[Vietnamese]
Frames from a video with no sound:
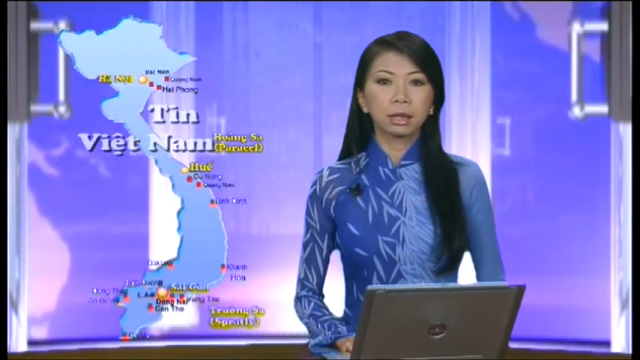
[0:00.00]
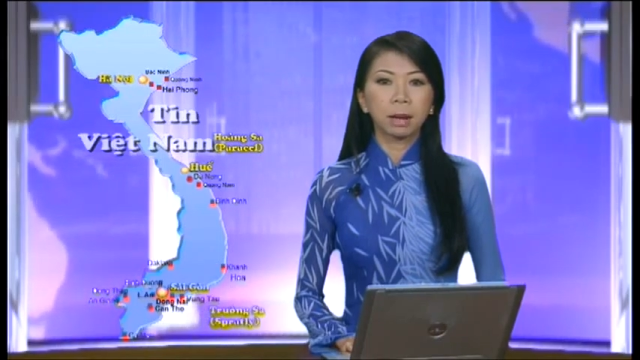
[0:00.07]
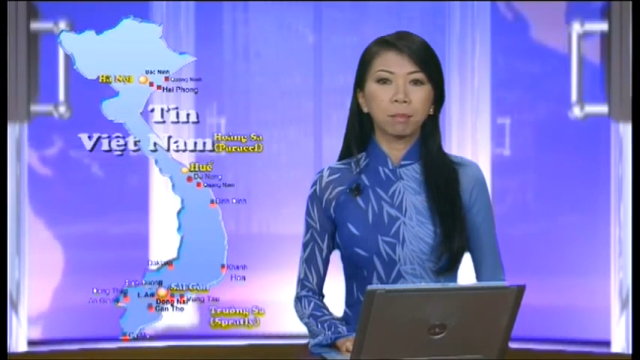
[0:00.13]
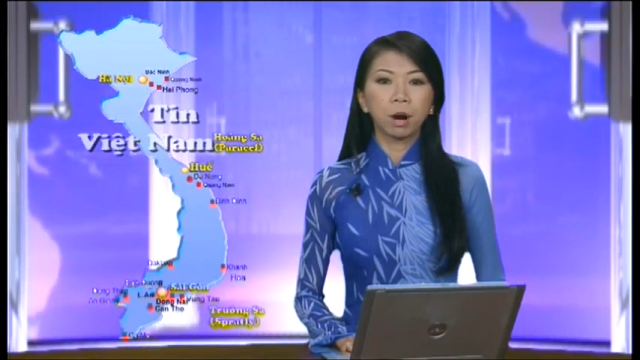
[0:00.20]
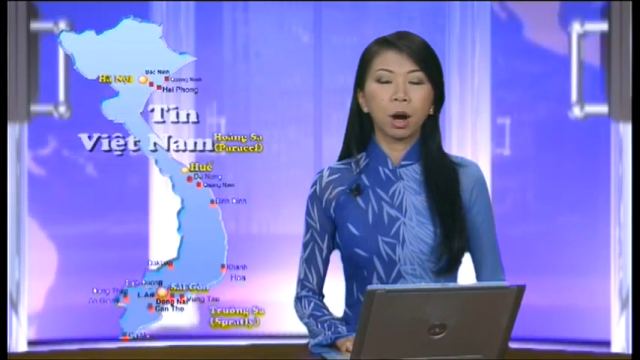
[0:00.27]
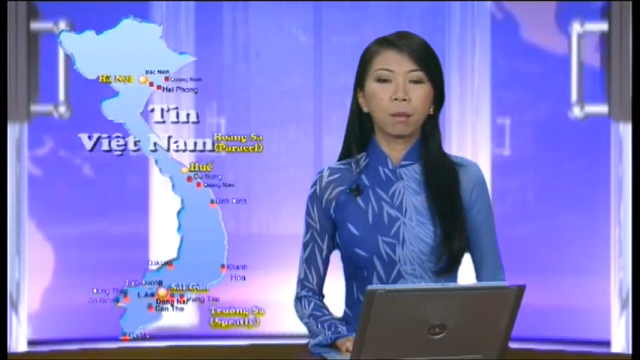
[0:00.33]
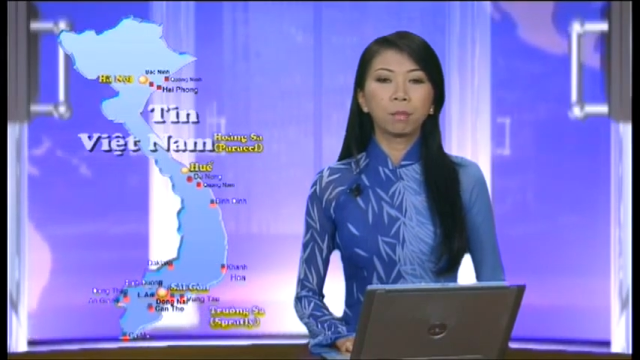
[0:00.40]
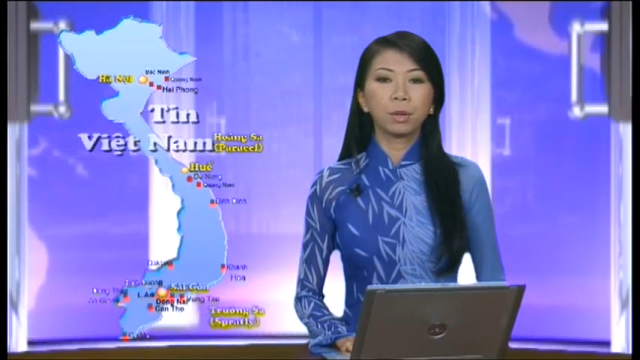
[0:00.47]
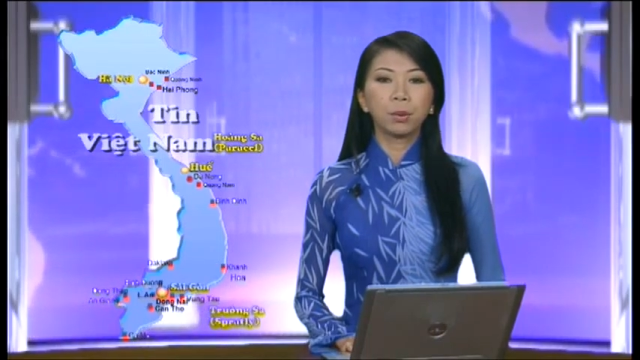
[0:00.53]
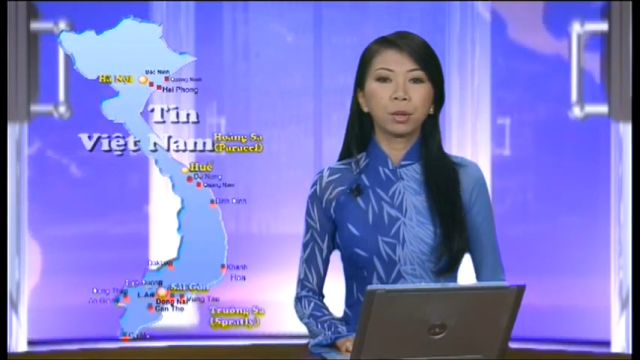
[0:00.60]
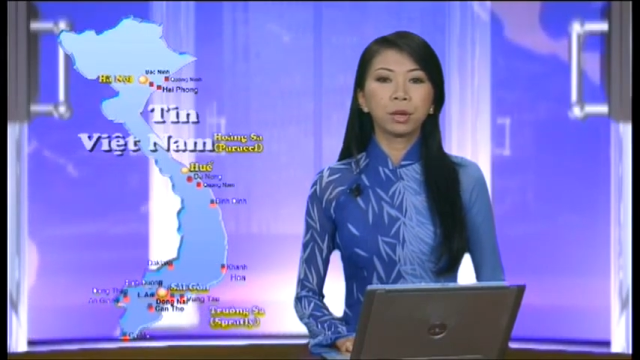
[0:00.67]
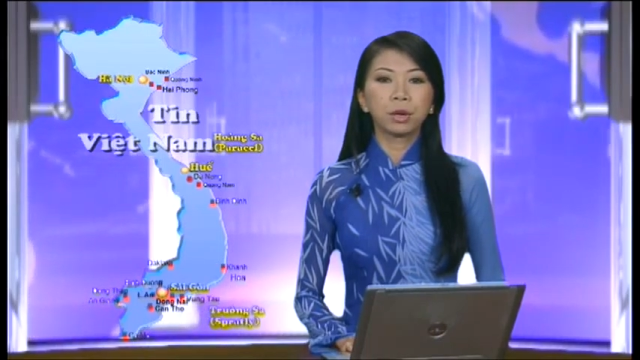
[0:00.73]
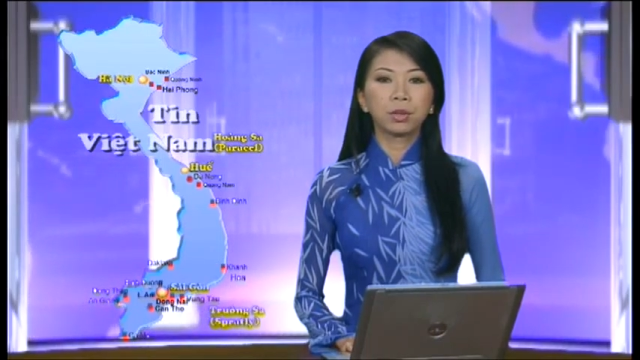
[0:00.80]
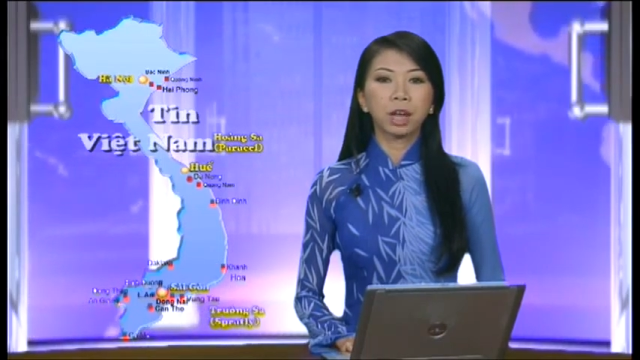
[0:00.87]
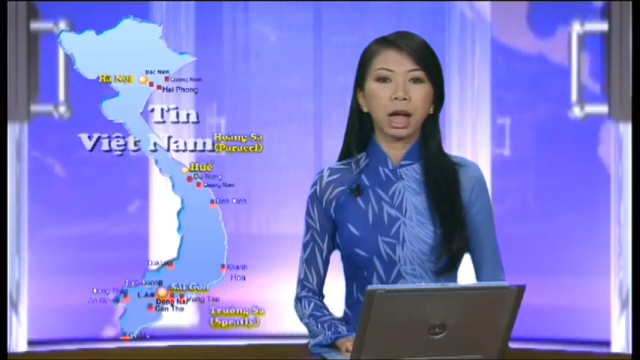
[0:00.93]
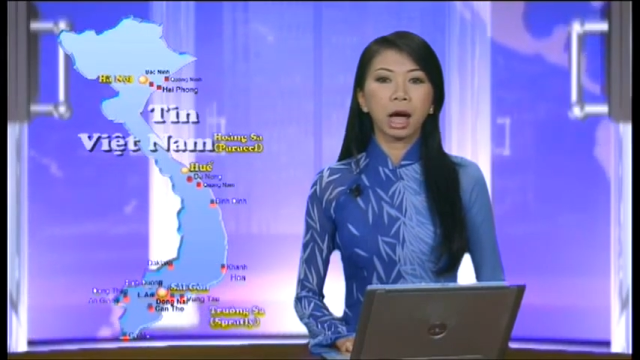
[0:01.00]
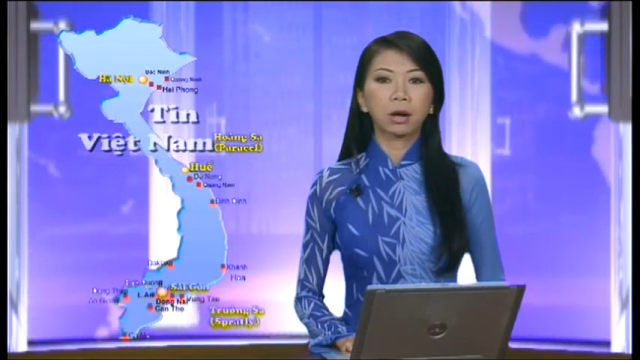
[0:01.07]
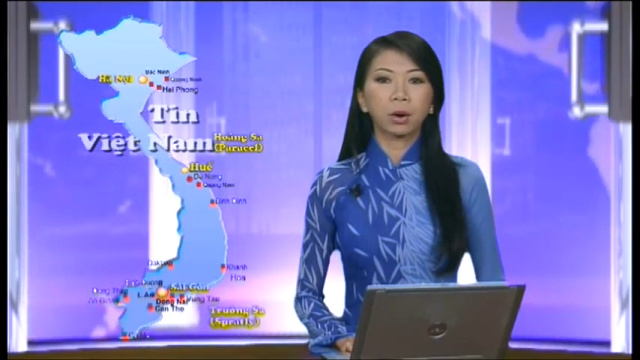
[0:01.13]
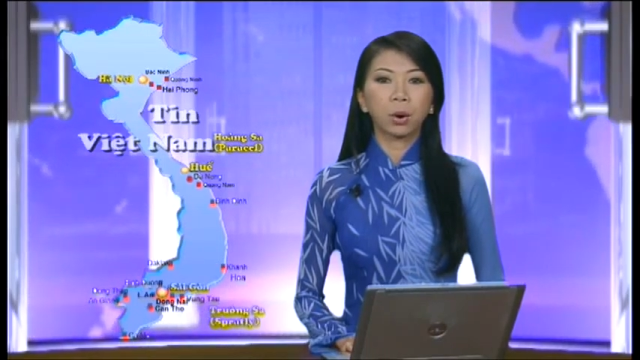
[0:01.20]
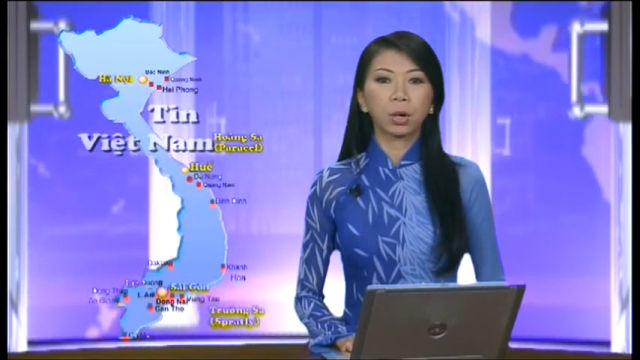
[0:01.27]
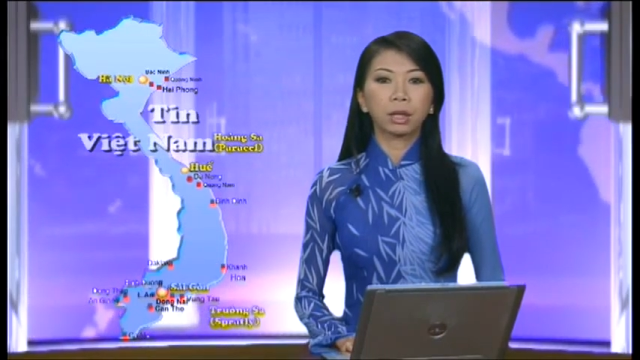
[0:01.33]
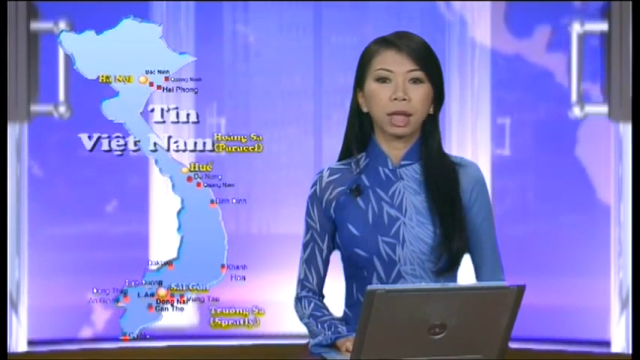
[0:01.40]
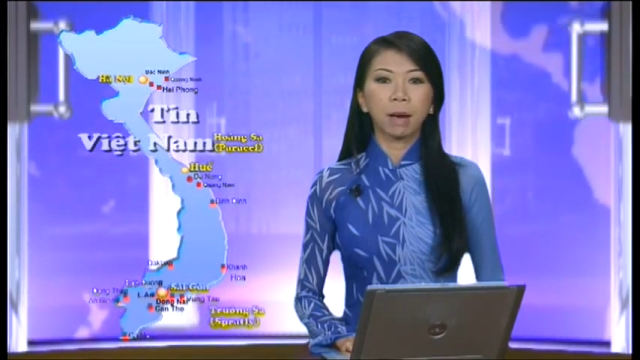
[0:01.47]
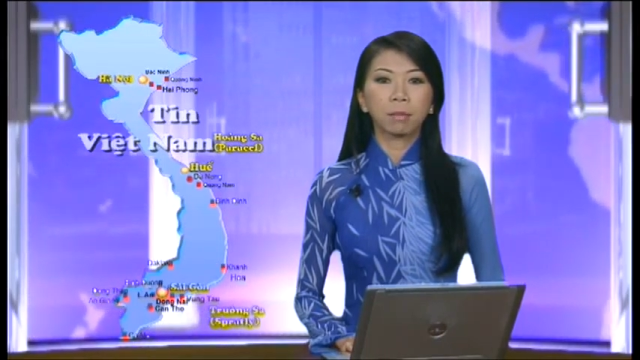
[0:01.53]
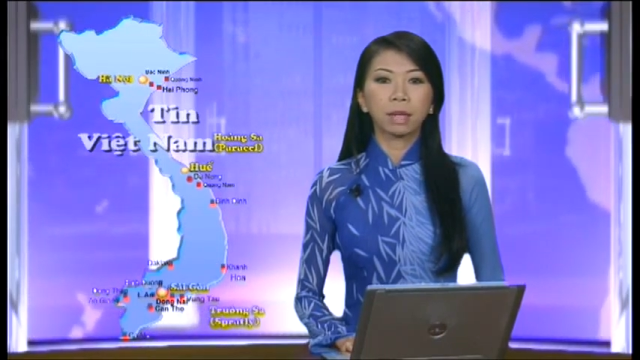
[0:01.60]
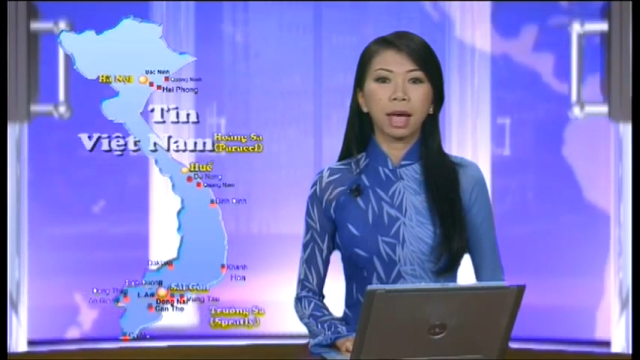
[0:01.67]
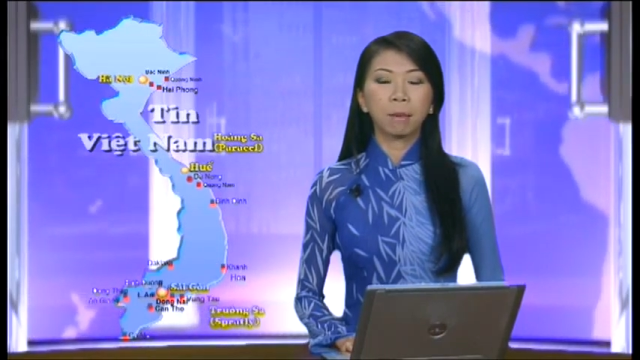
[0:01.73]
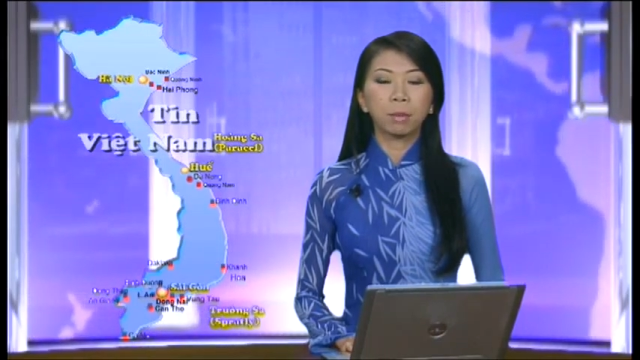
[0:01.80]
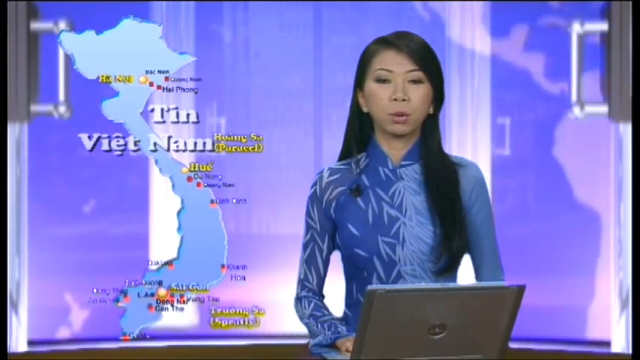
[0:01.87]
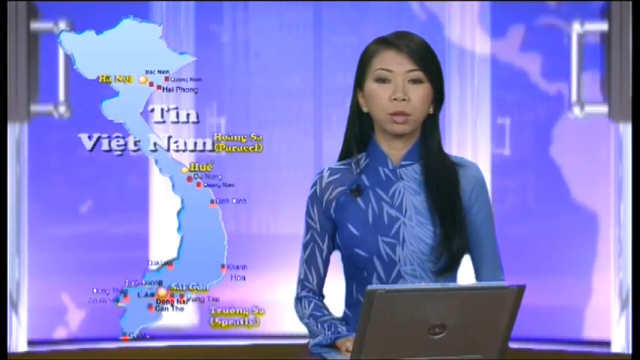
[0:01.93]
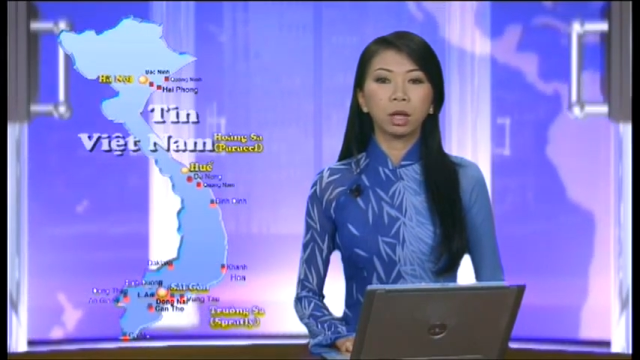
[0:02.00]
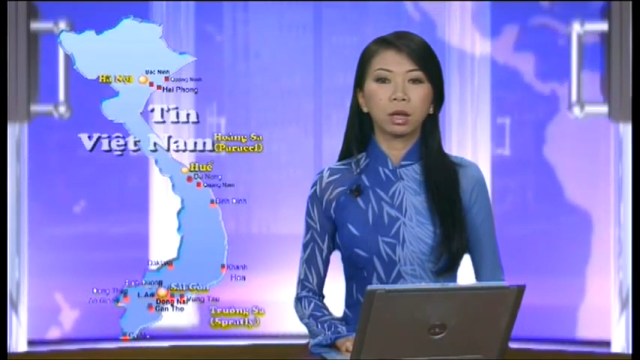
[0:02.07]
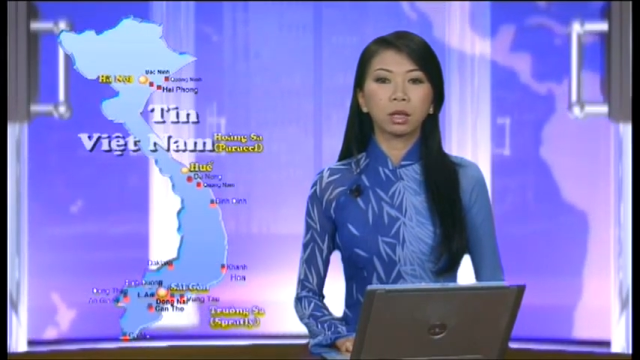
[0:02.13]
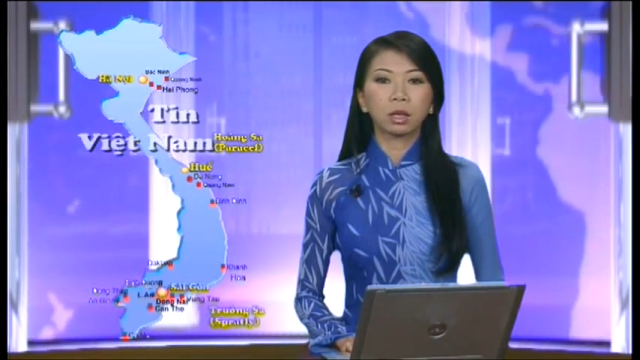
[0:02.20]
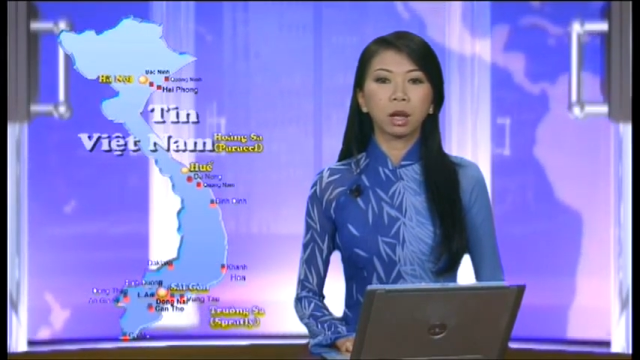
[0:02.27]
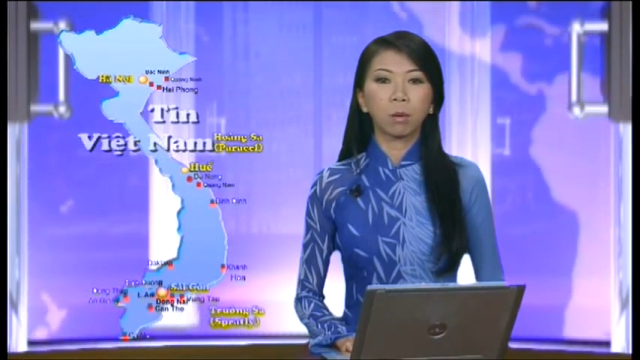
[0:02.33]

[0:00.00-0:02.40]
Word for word: tập hợp nhiều người ra Hà Nội tham gia biểu tình